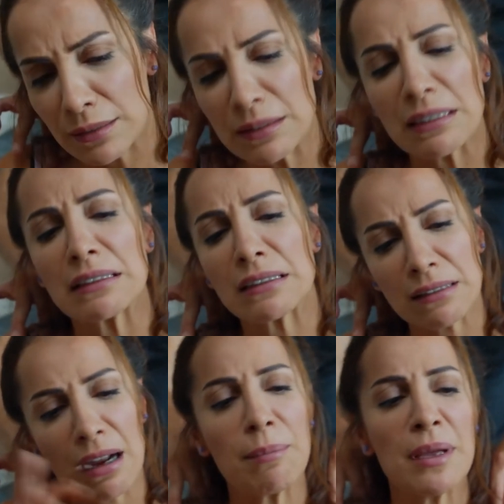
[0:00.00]
e, detayına
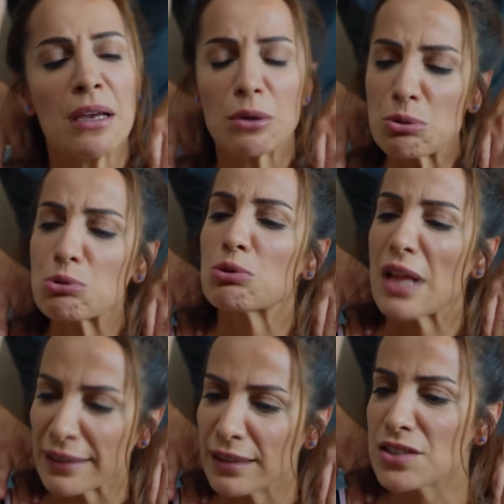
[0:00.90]
kadar bir
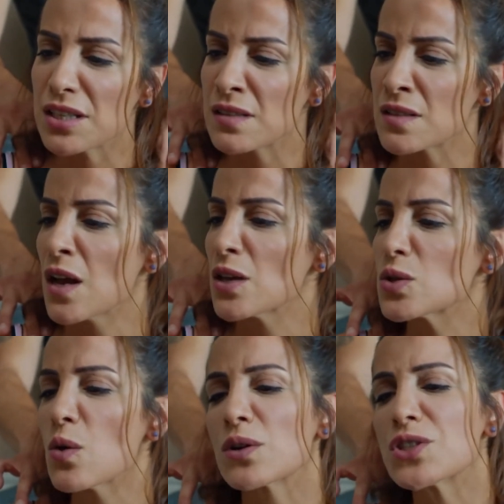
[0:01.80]
üstünden geçeriz.
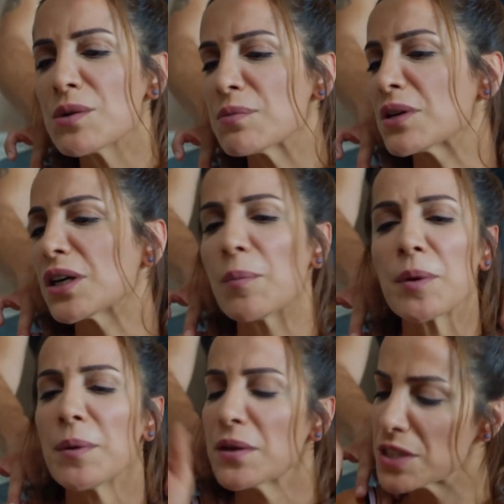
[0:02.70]
Sonra camı,
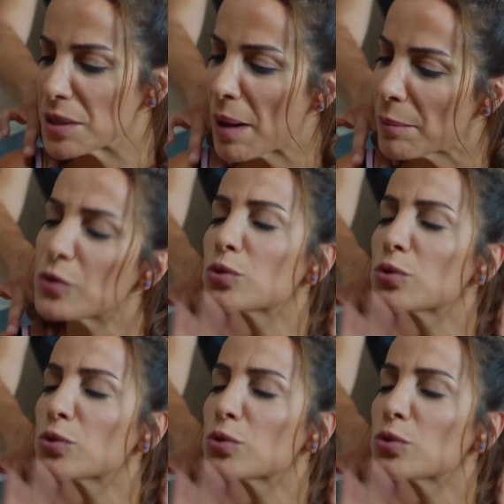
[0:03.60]
kapıyı, pencereyi ben